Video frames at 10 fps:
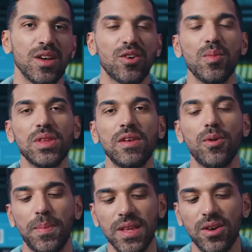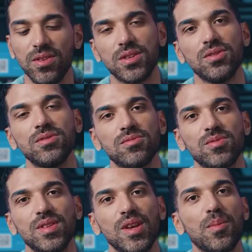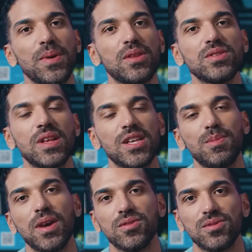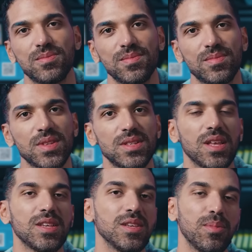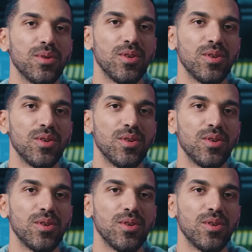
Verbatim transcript: Comment développer des connaissances, des compétences et de l'expérience C'est très simple,